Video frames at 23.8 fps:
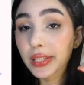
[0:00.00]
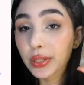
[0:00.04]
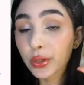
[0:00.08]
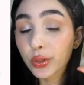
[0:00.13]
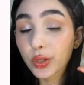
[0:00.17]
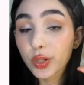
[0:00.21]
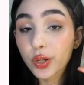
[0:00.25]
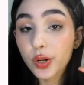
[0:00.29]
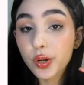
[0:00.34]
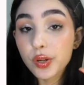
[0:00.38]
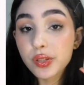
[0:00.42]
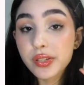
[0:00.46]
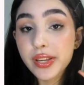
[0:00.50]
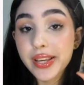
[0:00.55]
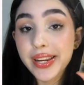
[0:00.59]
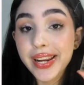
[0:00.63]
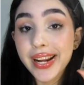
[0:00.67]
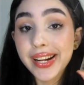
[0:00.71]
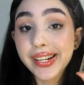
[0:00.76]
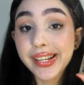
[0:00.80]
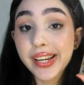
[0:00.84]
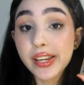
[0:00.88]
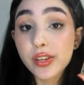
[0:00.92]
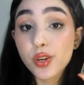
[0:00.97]
tónico
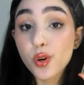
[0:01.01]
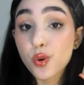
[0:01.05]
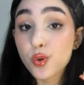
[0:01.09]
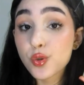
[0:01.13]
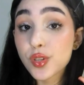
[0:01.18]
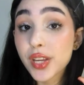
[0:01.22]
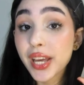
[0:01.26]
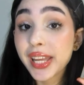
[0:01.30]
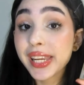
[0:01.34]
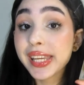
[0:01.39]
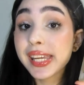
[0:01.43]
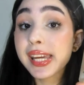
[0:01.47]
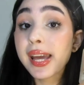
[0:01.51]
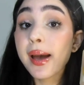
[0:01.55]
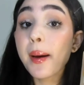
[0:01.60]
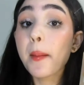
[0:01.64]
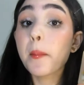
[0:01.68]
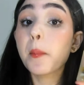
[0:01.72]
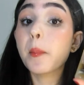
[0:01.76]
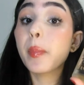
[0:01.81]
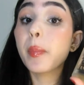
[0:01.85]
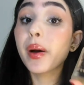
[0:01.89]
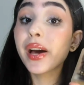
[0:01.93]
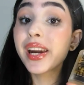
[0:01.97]
sería el que yo
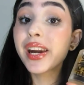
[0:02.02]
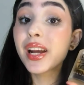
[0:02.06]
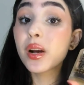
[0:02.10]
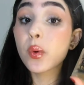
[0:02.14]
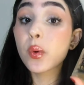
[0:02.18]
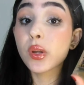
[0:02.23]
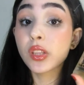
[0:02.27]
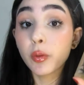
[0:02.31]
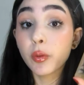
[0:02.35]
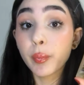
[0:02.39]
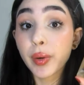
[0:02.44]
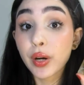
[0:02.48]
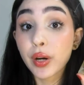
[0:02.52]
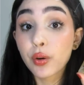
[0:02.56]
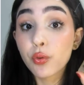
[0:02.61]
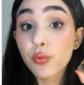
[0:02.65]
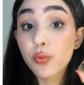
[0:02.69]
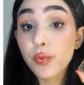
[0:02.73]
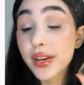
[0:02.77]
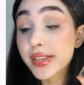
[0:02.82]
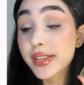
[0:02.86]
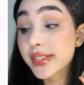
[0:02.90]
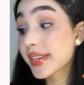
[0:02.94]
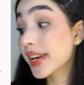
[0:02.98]
usaría para cuando me hago un
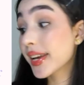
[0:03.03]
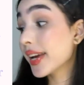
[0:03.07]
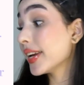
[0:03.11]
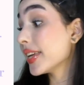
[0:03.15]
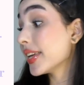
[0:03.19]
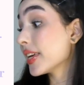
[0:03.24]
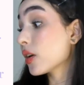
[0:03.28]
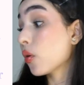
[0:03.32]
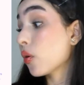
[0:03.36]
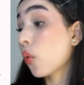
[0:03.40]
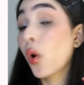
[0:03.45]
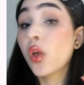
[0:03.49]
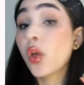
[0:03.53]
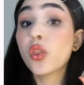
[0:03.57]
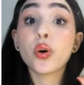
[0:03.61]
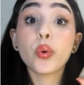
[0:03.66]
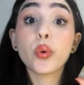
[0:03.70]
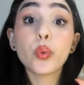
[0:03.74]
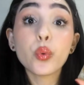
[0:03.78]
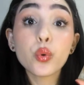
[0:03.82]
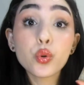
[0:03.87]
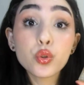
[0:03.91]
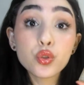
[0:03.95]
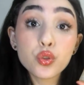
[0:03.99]
facial y cuando
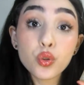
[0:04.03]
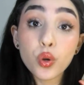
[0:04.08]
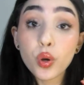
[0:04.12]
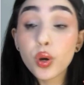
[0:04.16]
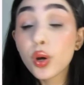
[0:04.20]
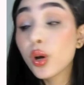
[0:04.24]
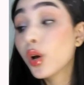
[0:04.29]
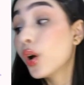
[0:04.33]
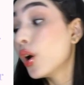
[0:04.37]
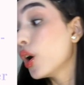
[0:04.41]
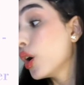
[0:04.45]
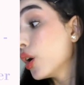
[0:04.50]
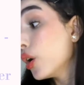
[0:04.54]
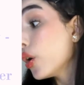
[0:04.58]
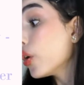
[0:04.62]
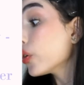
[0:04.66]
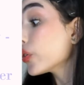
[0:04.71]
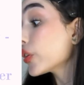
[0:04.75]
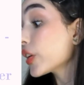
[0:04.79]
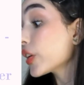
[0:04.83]
uso los